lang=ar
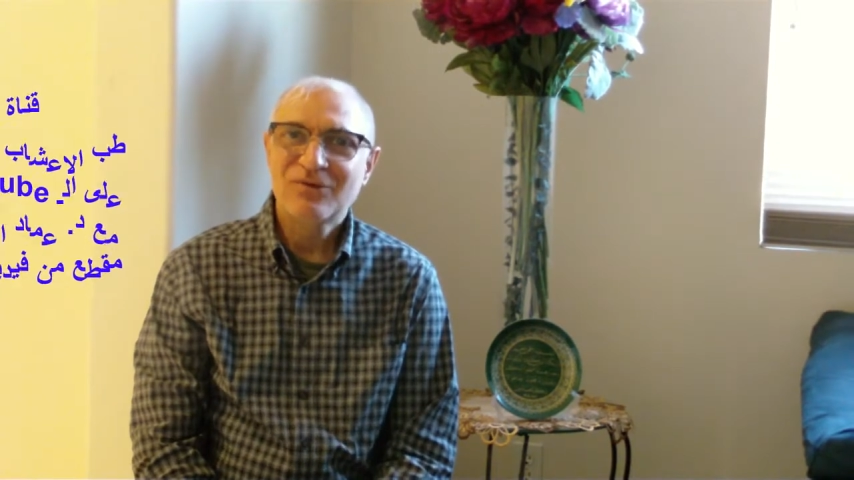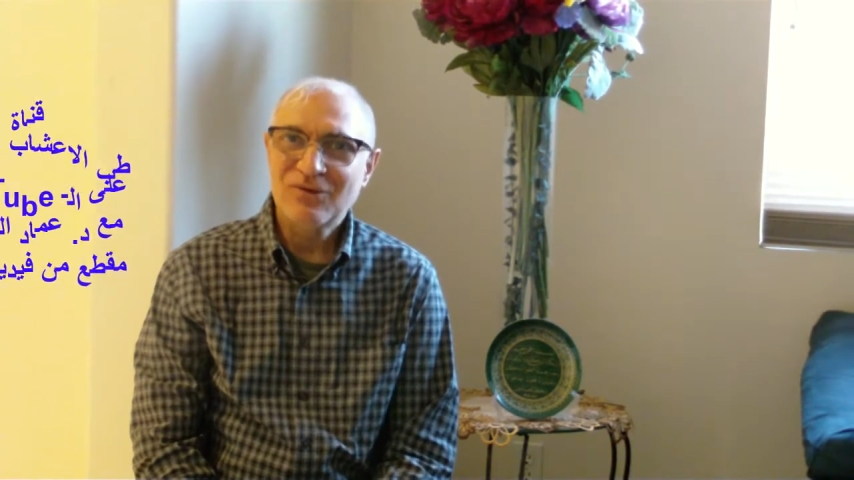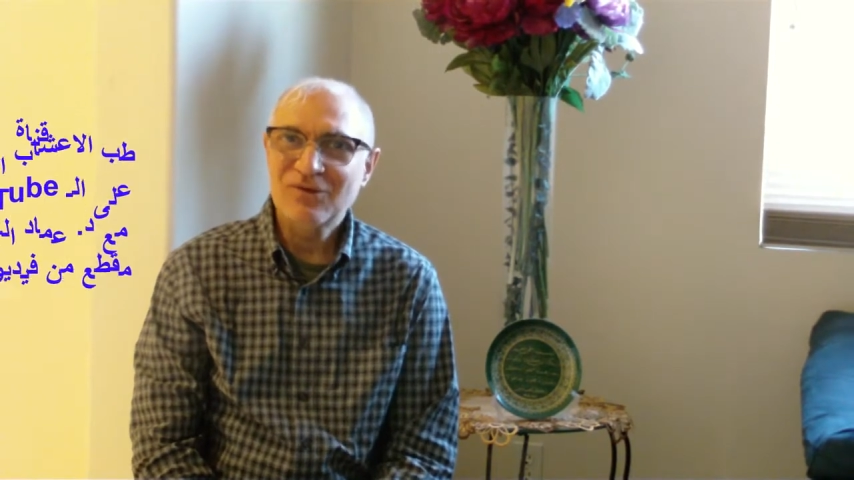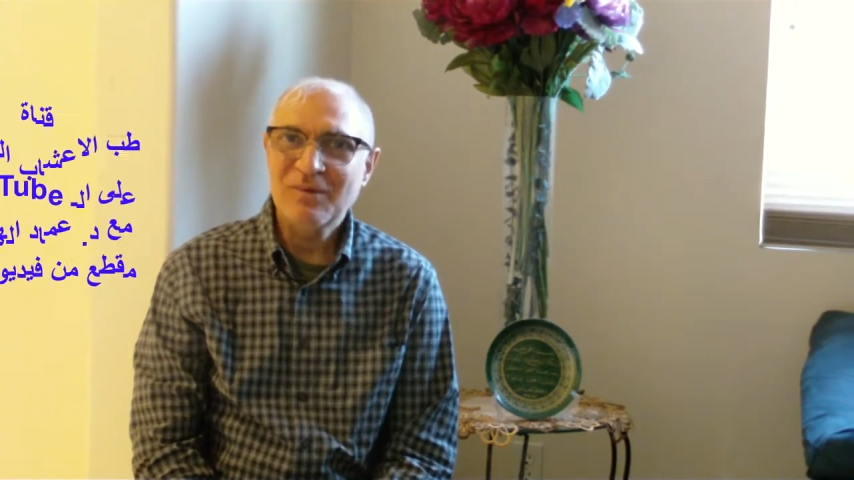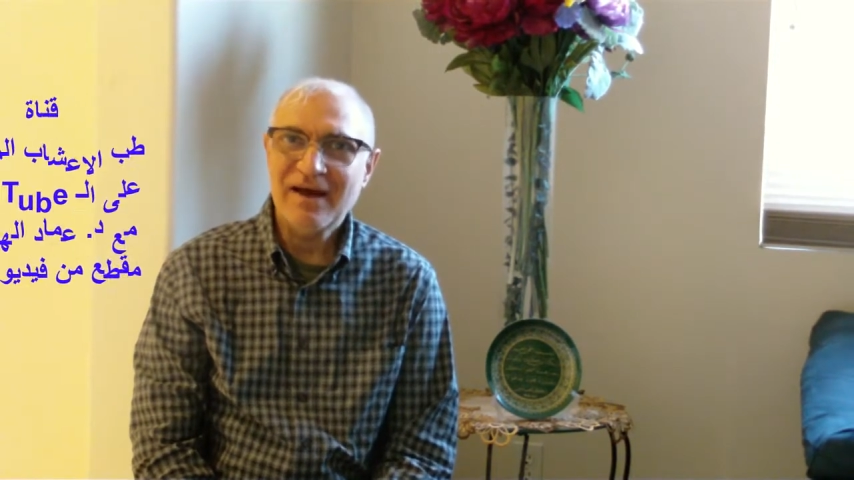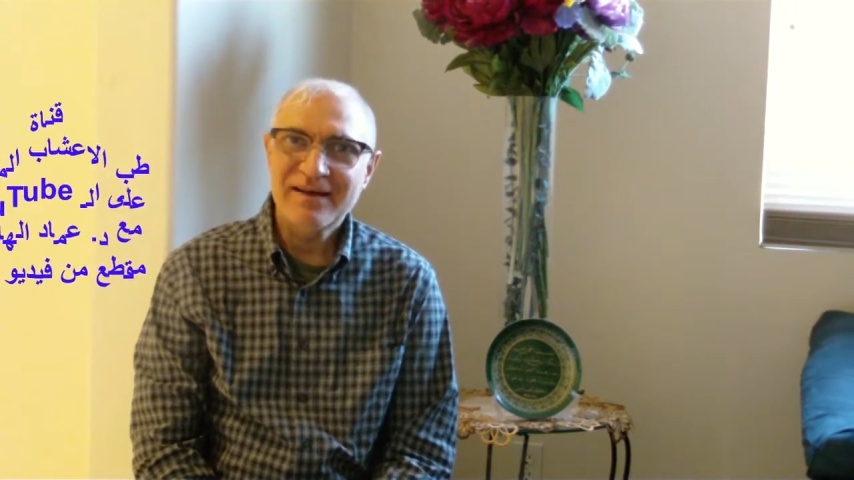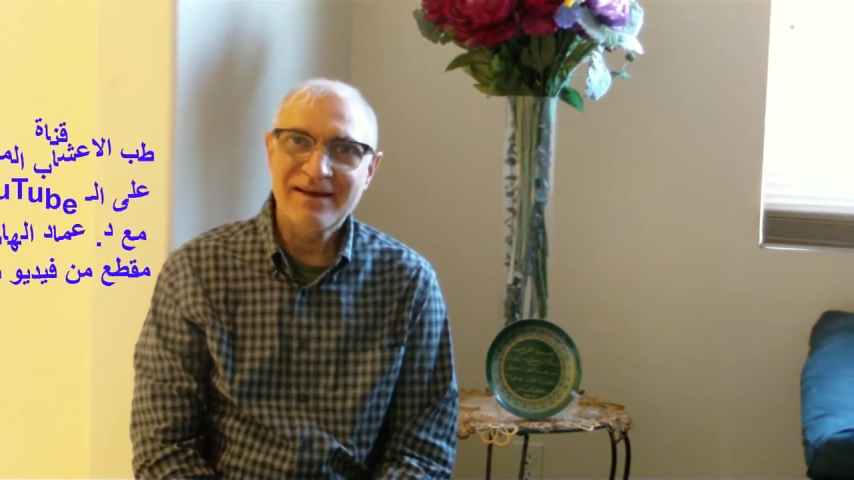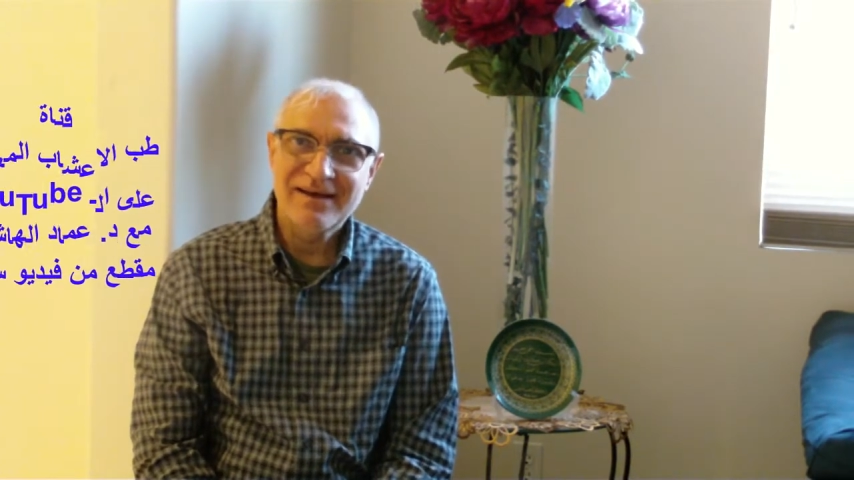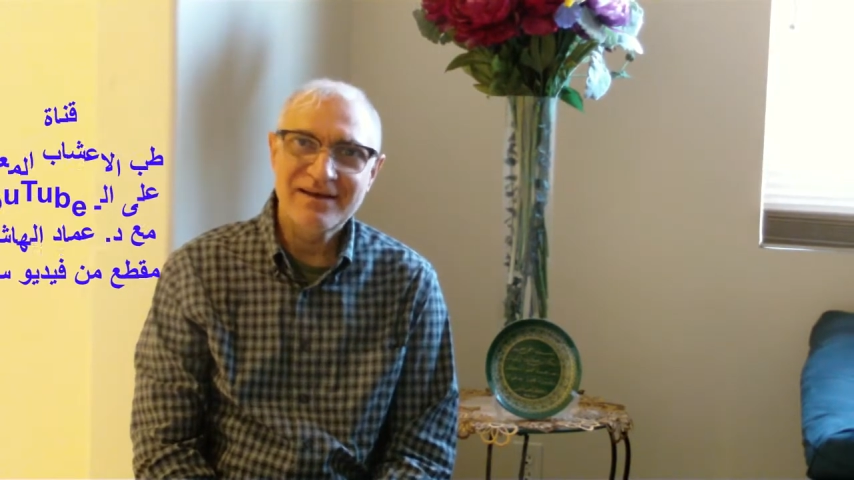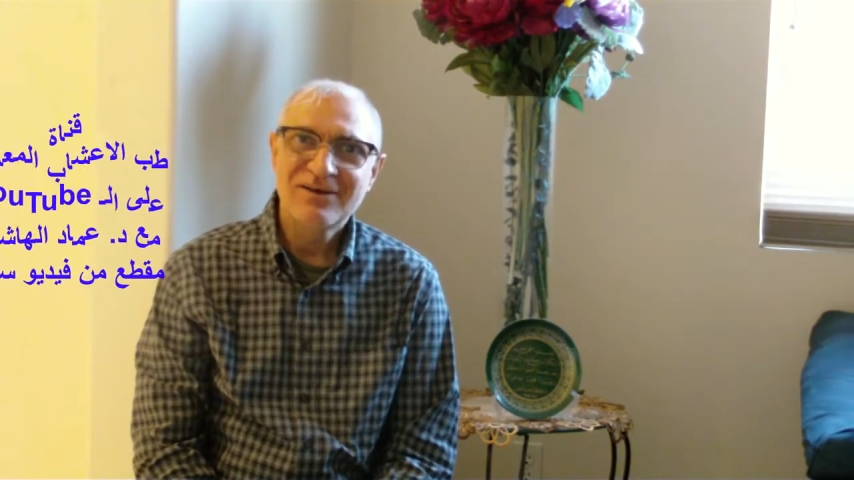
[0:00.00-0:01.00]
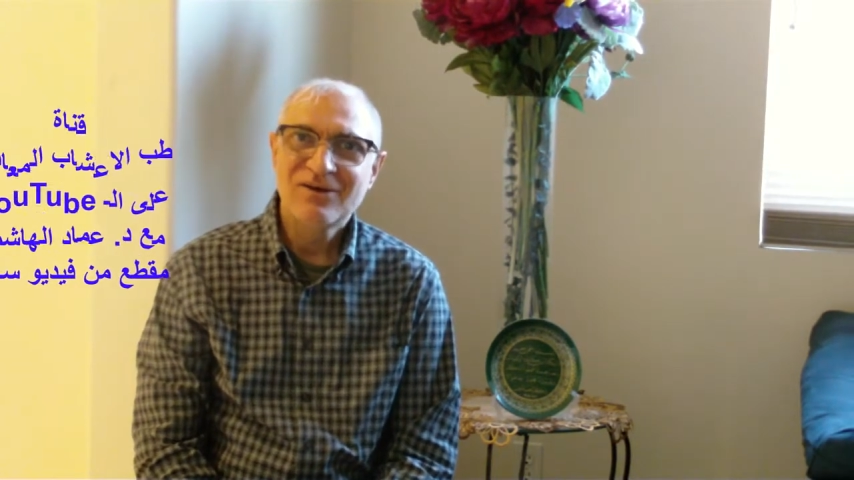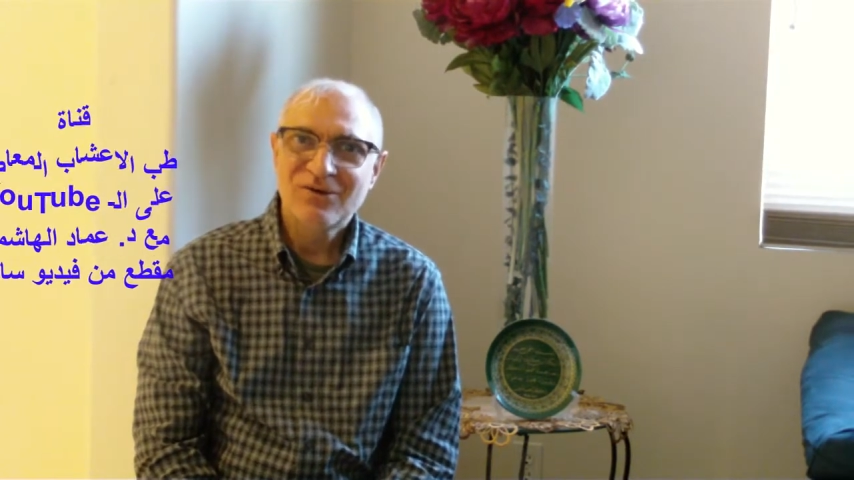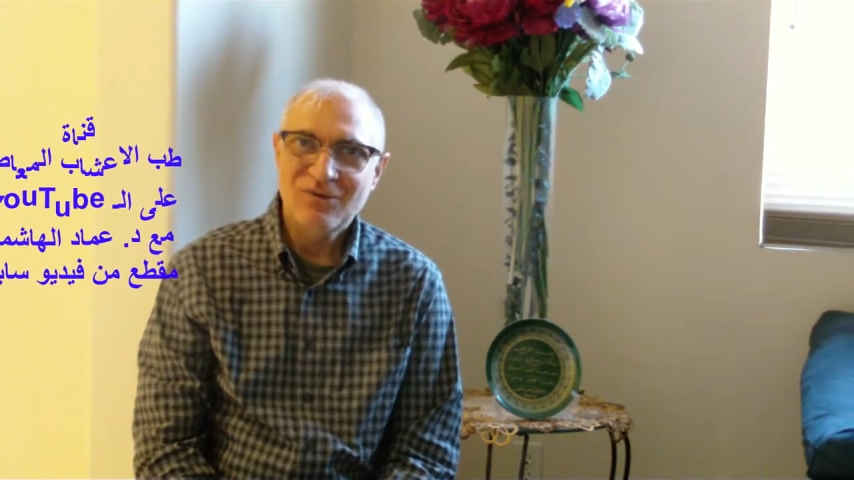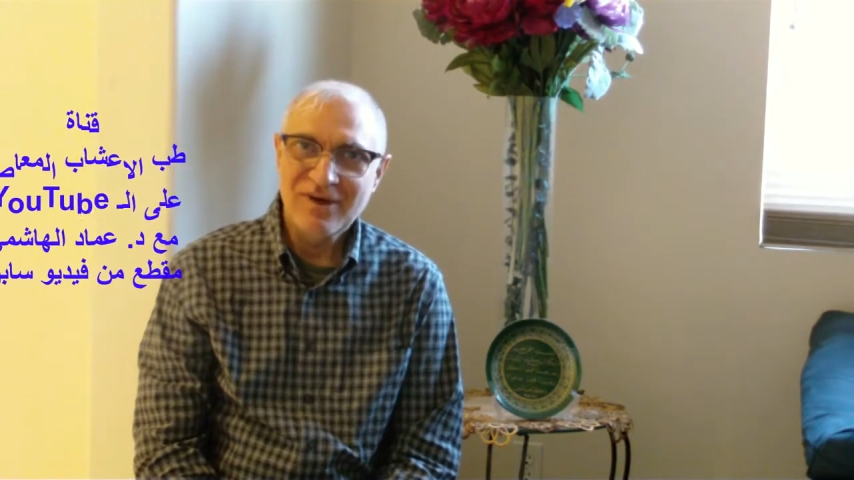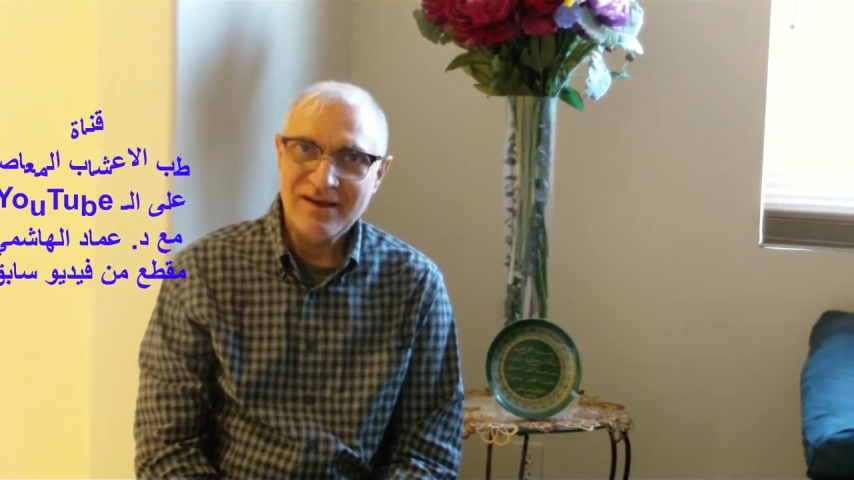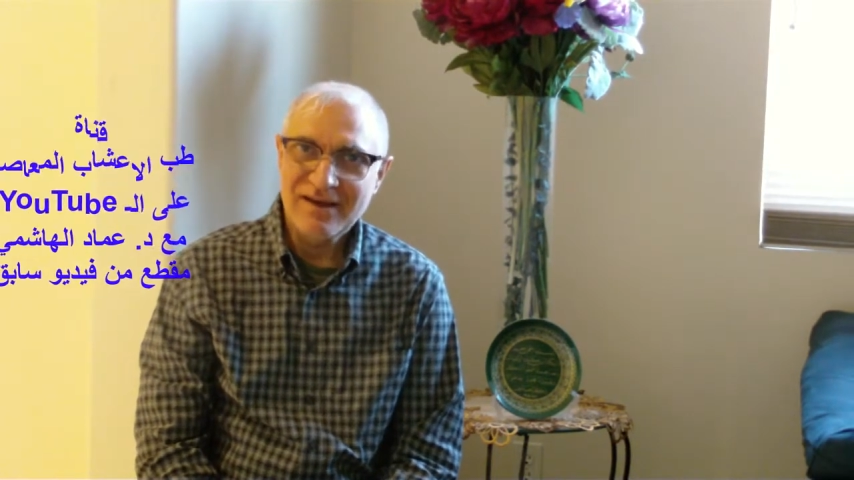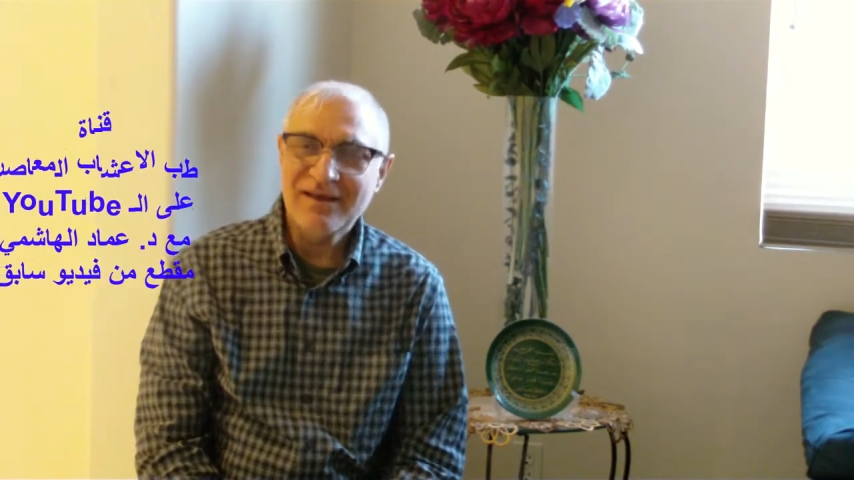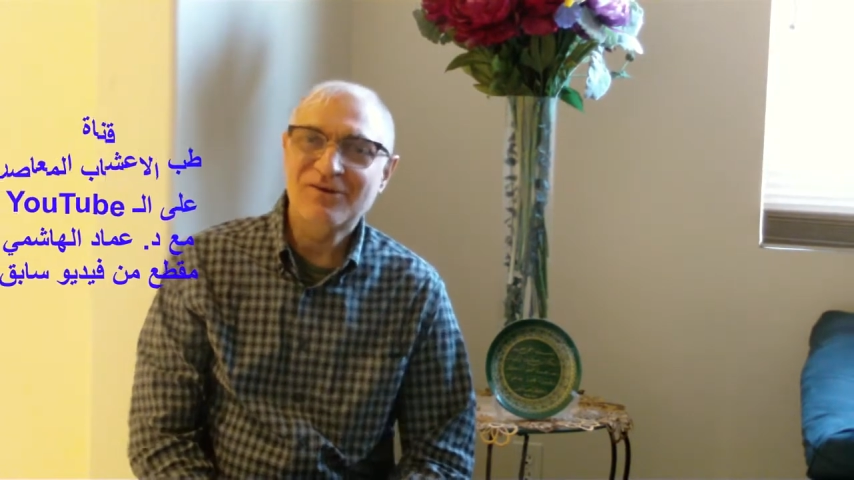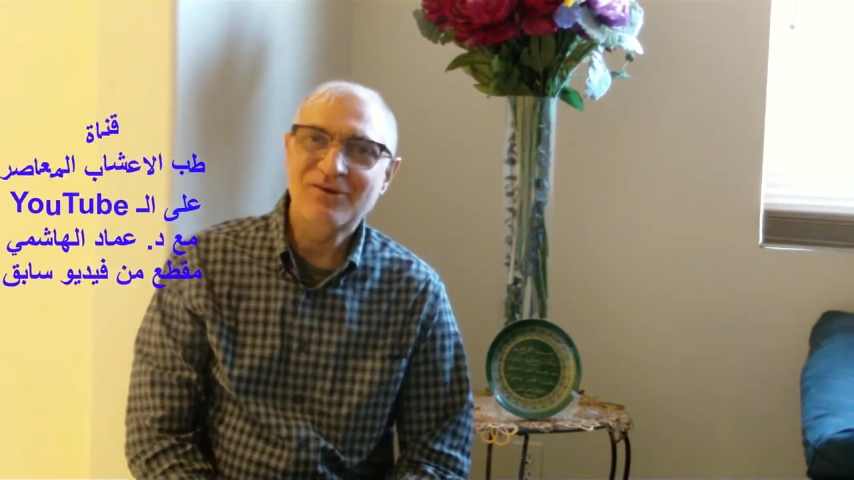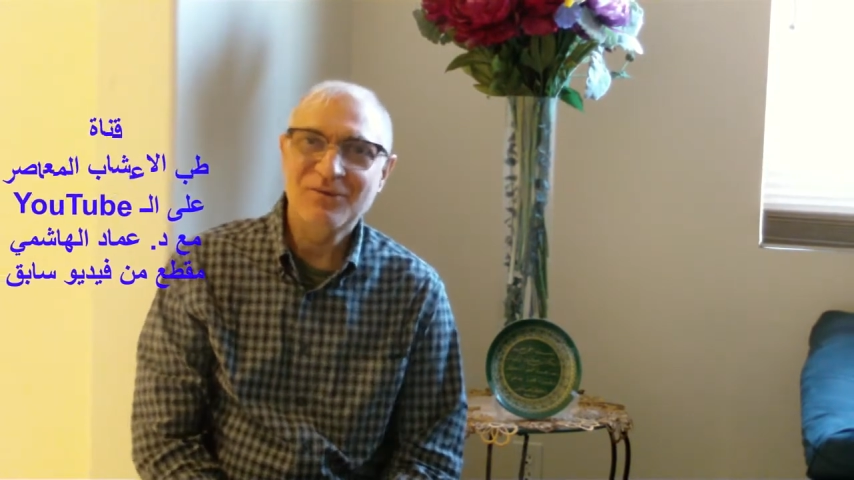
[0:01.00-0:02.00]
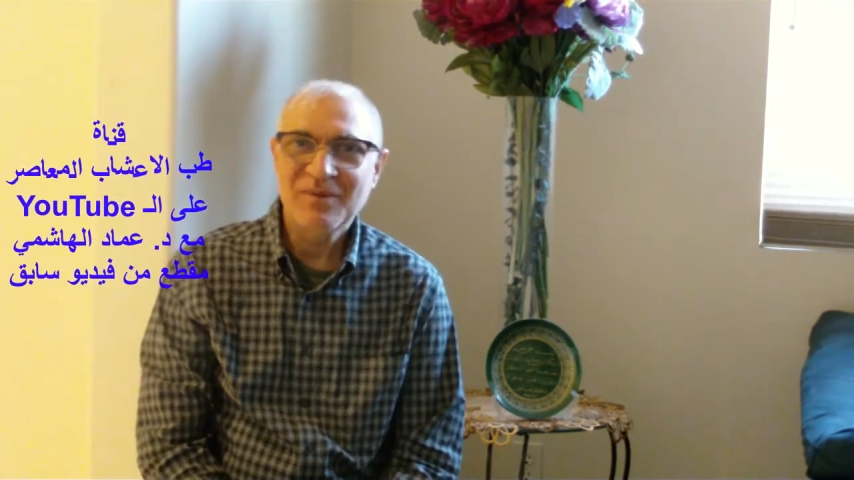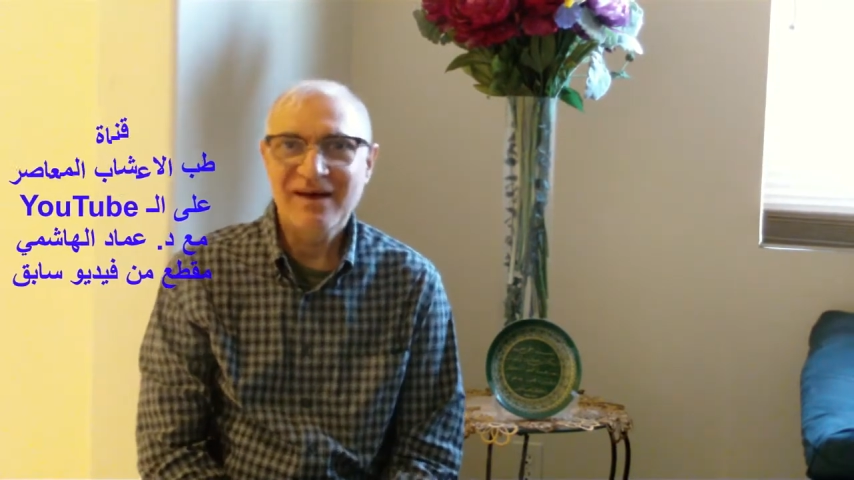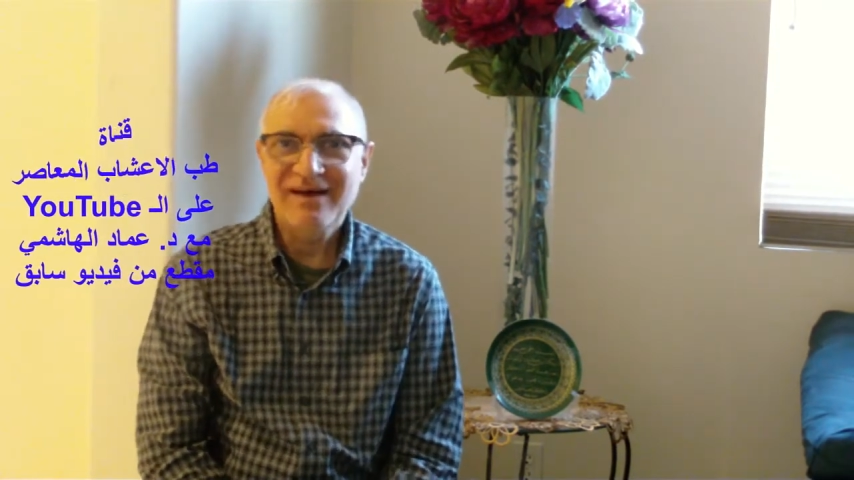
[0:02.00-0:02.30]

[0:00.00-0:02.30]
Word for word: كونوا معنا وإليكم